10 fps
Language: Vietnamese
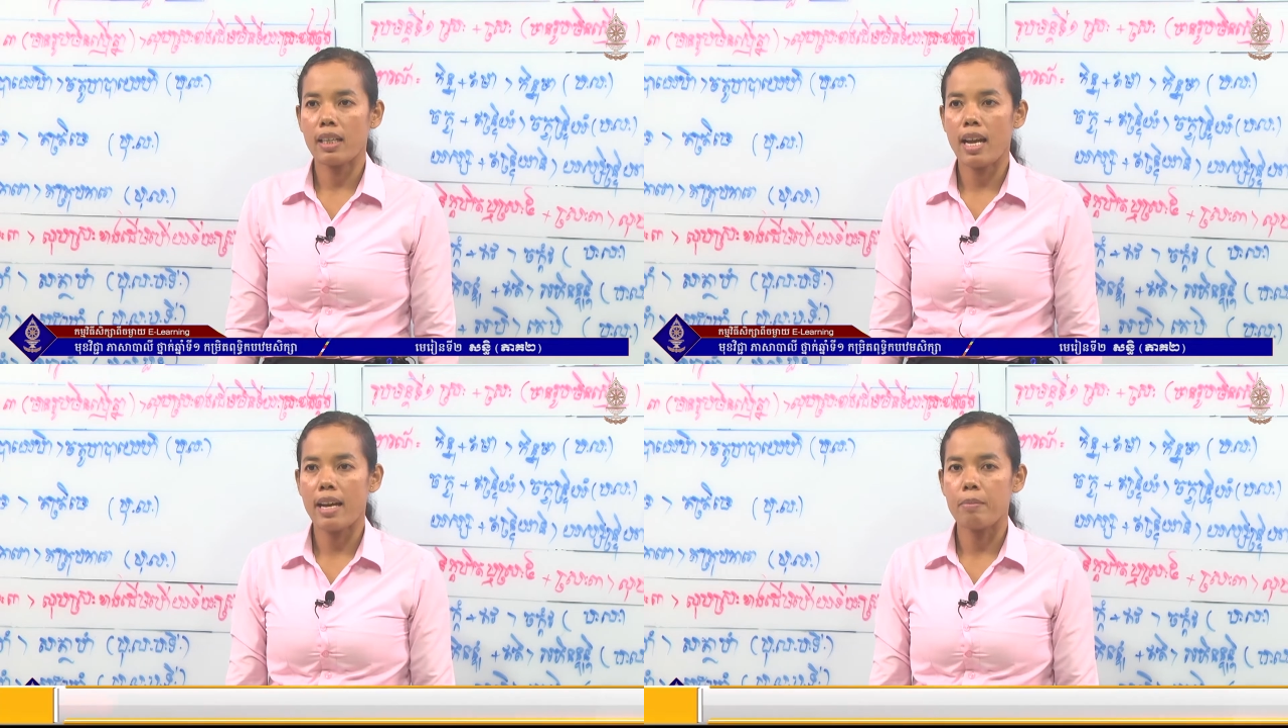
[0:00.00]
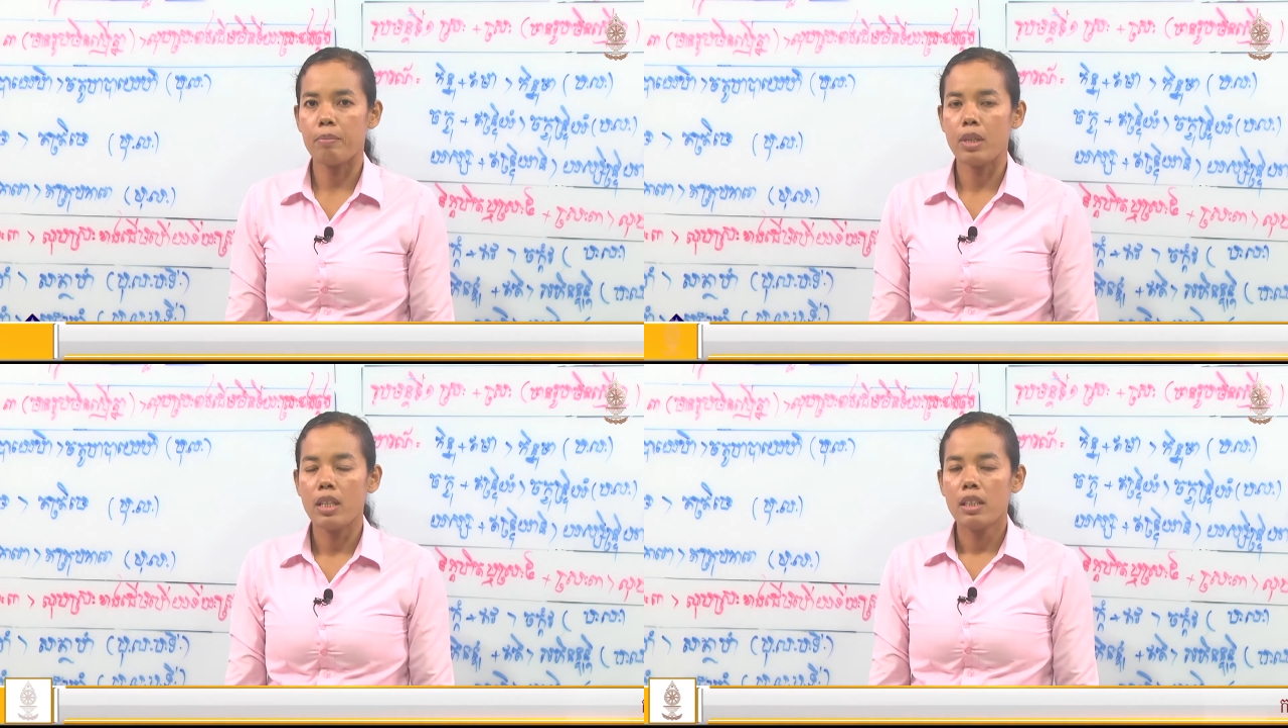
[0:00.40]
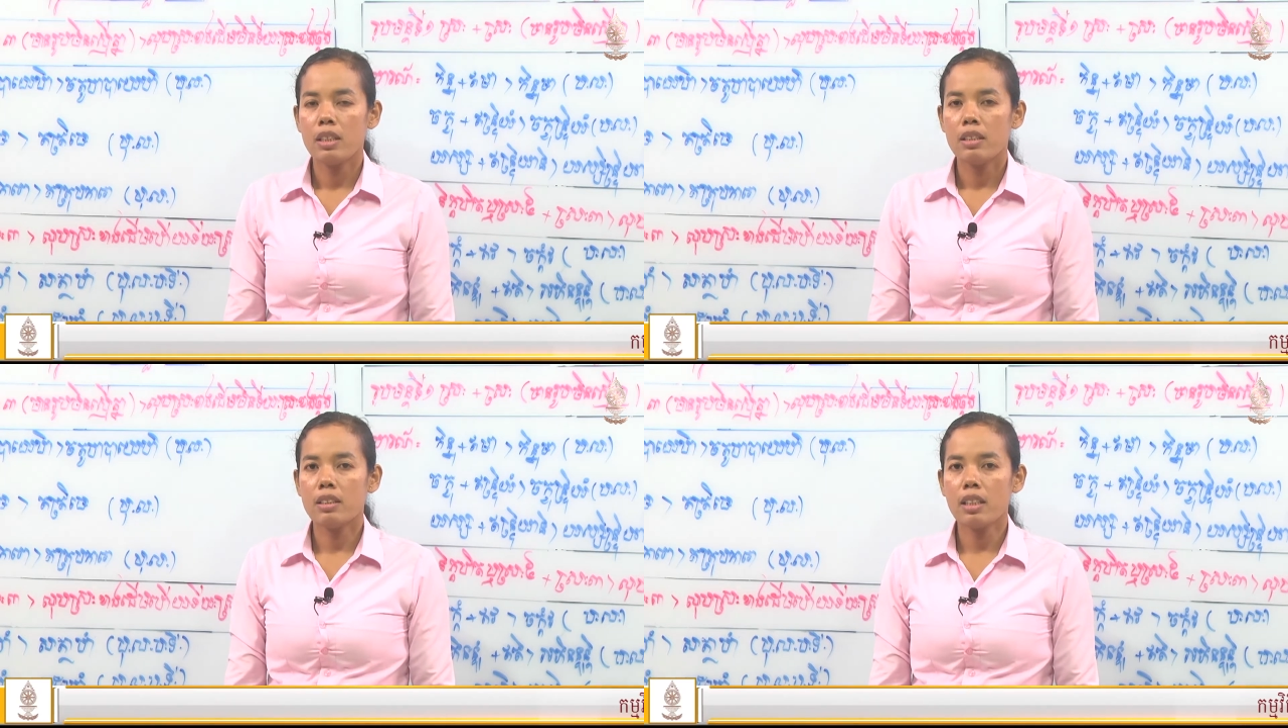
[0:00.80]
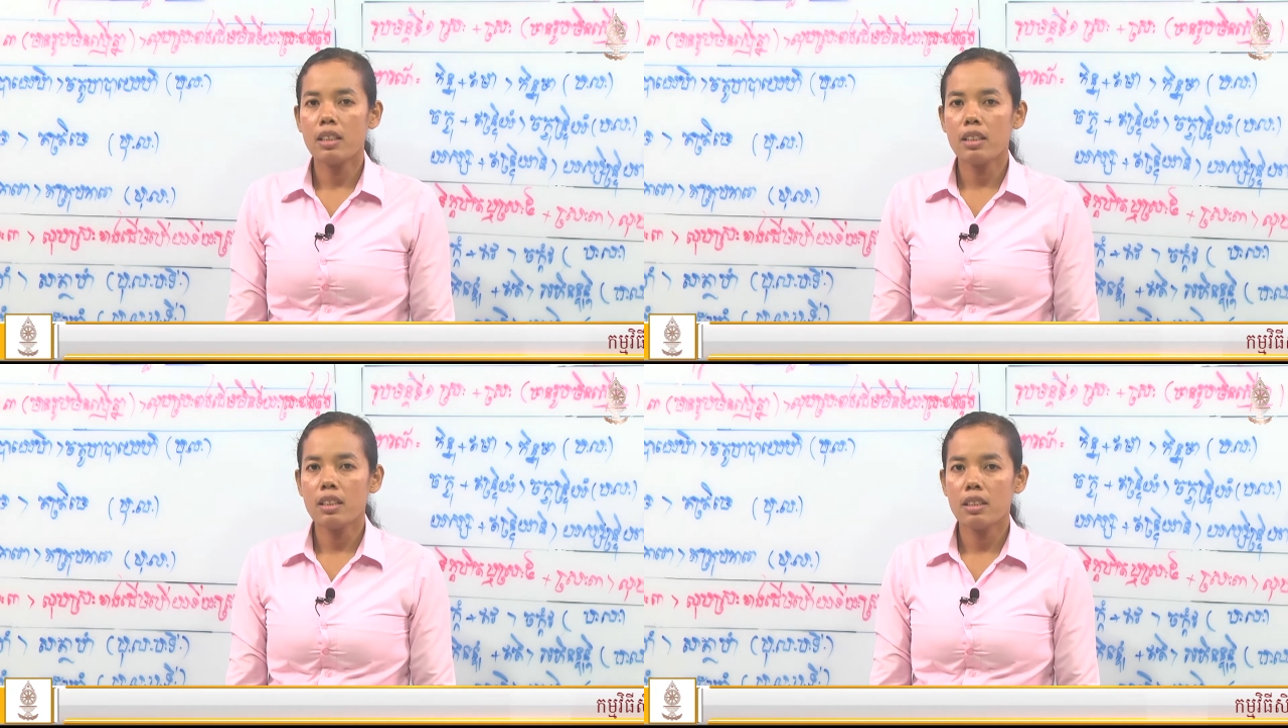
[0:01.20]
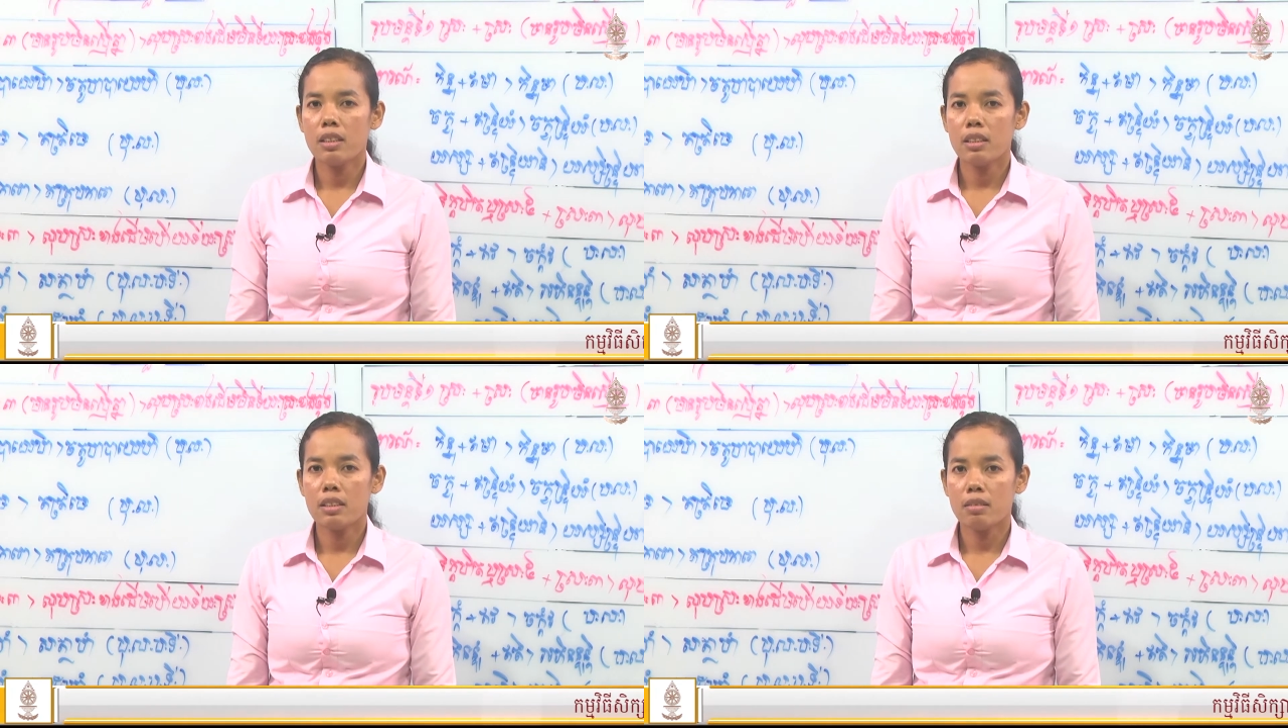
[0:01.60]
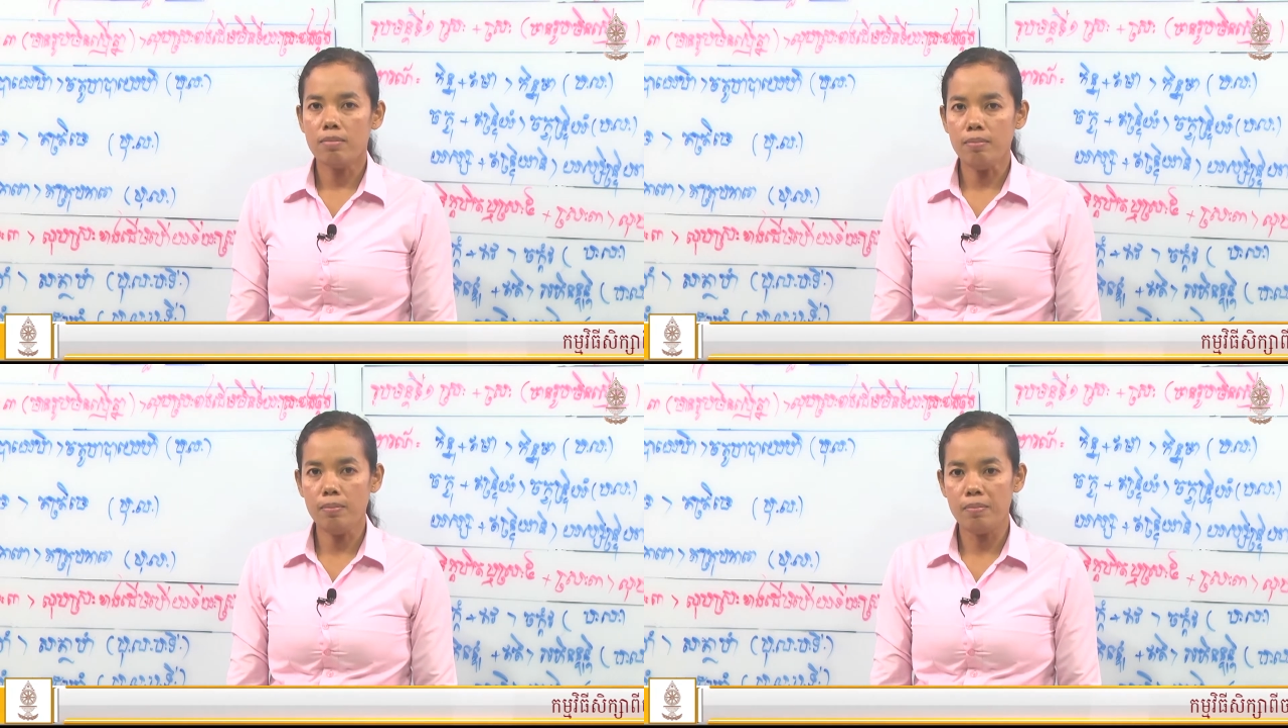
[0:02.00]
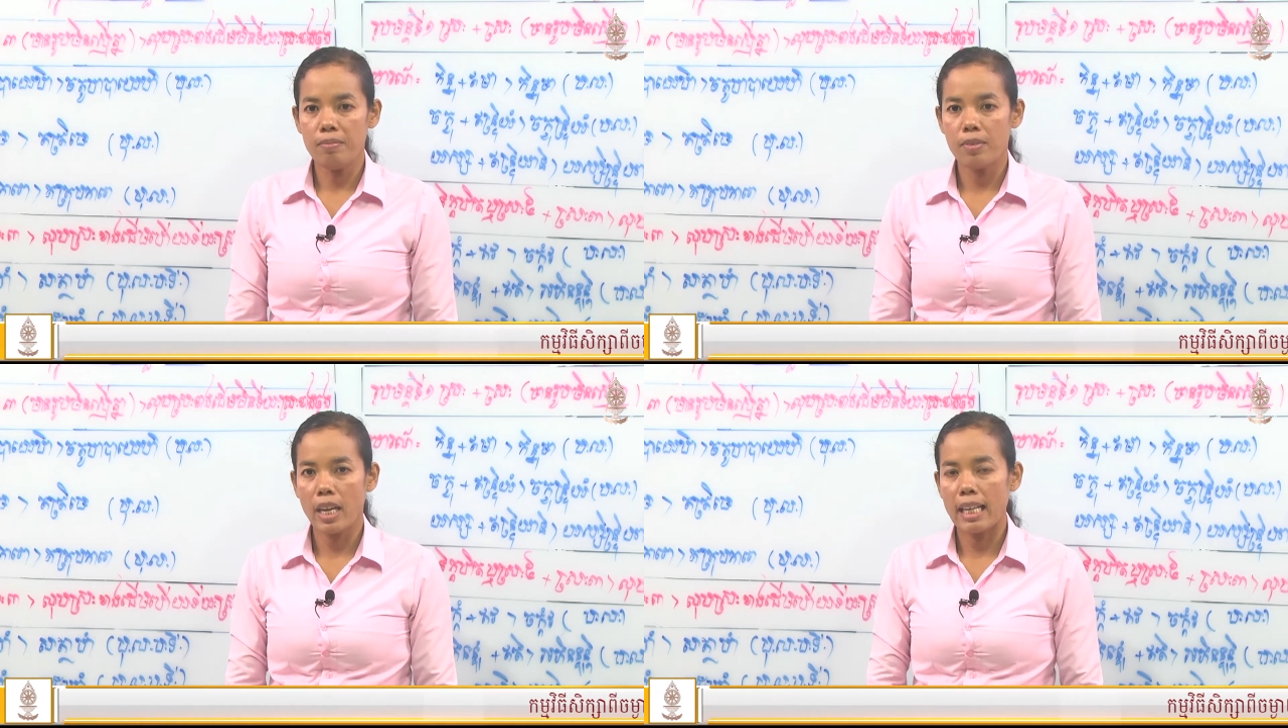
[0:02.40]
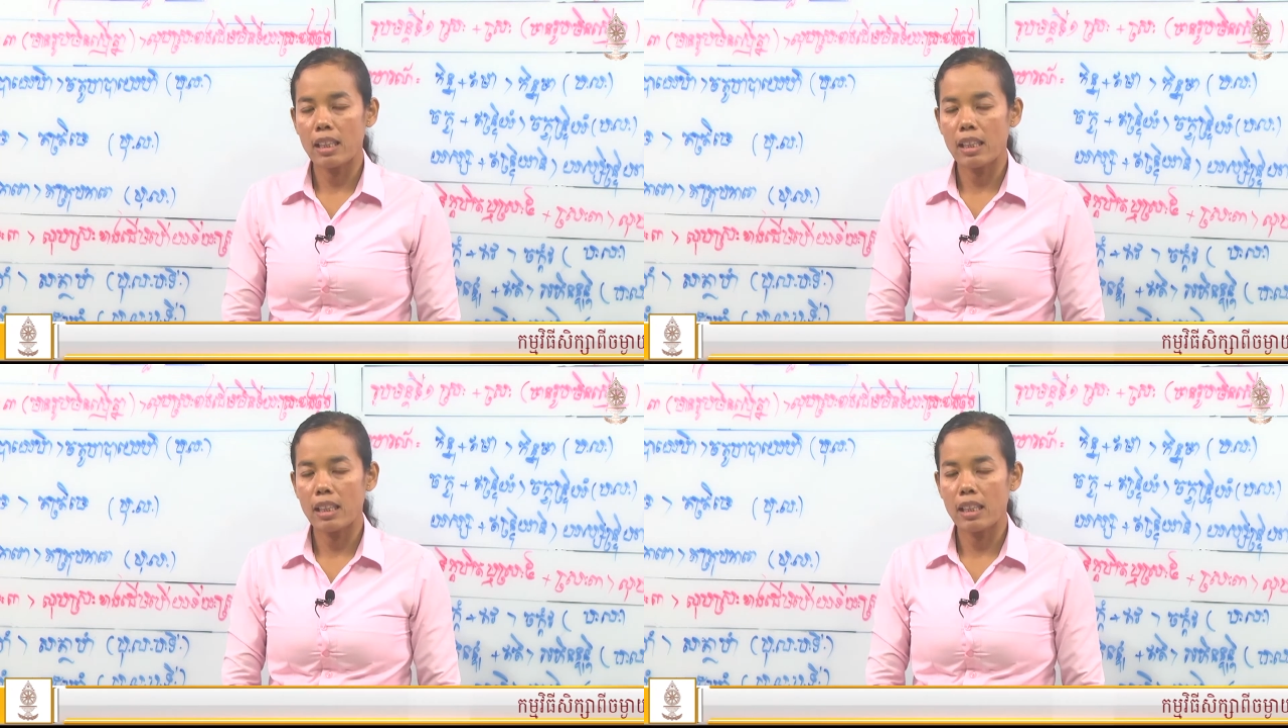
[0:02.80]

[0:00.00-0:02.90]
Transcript: đàm chẳng ca